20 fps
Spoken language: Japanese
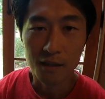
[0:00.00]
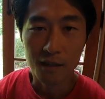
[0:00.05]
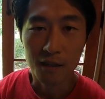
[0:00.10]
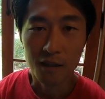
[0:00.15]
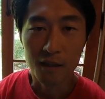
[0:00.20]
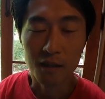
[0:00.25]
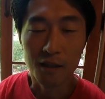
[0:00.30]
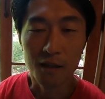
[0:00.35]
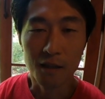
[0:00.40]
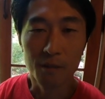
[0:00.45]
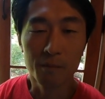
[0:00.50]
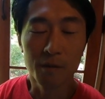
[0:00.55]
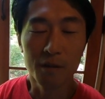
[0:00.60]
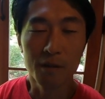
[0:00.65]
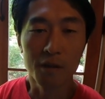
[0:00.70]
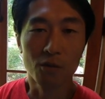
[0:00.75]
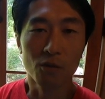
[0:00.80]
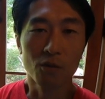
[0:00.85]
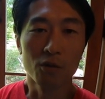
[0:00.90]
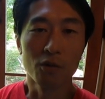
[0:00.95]
えやっぱ
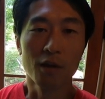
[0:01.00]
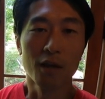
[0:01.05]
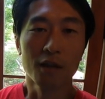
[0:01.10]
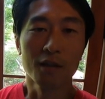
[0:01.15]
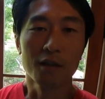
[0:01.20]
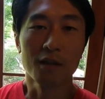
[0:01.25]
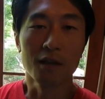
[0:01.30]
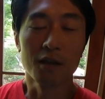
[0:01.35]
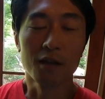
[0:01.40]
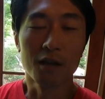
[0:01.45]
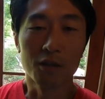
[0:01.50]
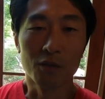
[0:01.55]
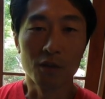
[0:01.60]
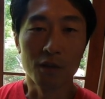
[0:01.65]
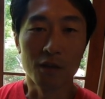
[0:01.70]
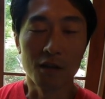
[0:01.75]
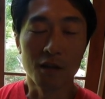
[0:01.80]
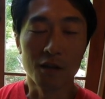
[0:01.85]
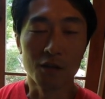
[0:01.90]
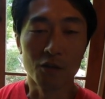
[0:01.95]
りいろいろやっていかないと
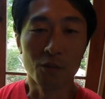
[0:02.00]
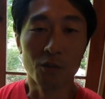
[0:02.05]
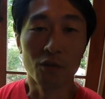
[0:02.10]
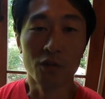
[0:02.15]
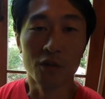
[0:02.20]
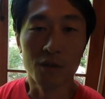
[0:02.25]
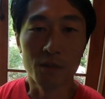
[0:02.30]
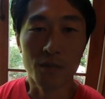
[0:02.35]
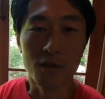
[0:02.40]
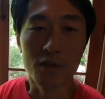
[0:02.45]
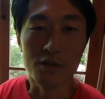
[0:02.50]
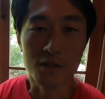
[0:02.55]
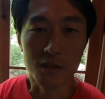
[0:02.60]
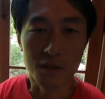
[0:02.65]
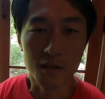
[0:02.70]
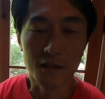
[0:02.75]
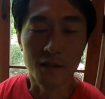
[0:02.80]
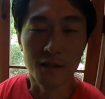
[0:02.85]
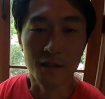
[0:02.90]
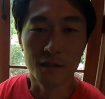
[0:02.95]
いけないと思ってまし
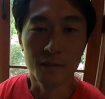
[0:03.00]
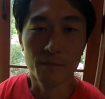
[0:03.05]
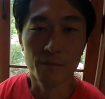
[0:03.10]
て